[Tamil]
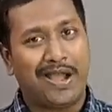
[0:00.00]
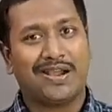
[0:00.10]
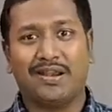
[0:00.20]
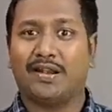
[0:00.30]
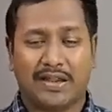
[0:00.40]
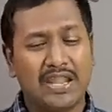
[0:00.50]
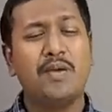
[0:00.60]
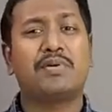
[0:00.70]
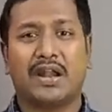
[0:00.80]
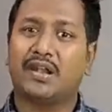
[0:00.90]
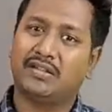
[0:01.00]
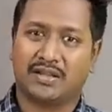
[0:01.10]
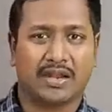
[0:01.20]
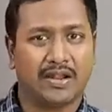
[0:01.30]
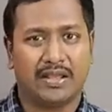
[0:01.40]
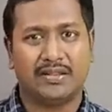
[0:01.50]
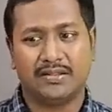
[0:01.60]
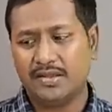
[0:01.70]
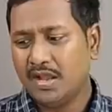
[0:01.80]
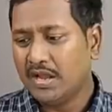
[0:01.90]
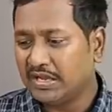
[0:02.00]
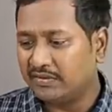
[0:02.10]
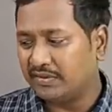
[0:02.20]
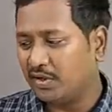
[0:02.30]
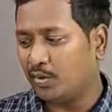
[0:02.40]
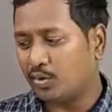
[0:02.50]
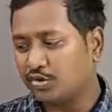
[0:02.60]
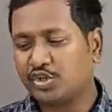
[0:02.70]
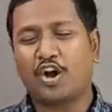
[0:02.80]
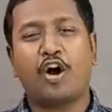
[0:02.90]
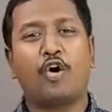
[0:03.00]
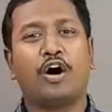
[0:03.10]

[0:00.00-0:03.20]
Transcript: பார்க்கல நிறையா பிராண்டில் இது கிடையாது இது வந்து கொஞ்சம்